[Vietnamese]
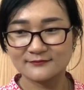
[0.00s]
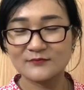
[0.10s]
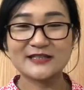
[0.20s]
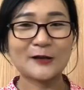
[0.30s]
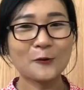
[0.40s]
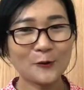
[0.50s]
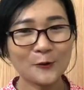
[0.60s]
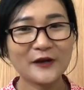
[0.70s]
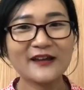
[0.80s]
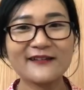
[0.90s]
mình sẽ luôn
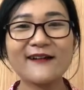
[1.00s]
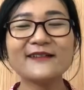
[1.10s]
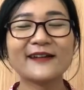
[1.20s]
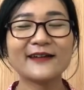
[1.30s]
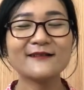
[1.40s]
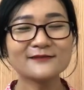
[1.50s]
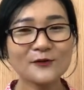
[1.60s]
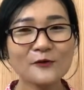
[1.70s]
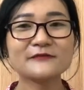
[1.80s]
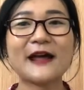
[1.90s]
luôn ghi nhớ những ký ức
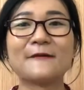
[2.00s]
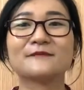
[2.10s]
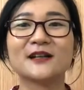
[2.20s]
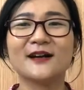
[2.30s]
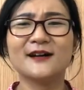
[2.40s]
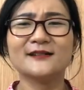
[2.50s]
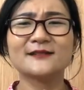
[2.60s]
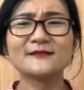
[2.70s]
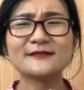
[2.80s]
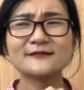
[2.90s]
tốt đẹp
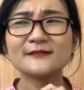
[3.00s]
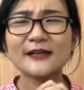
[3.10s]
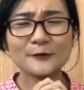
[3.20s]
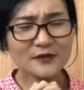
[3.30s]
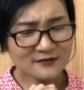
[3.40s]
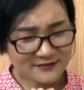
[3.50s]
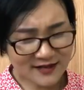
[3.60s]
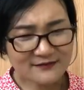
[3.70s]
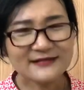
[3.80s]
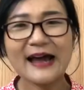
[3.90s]
những yêu thương
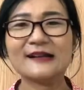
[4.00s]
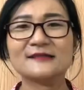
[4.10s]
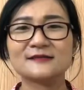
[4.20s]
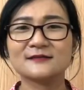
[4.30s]
chân thành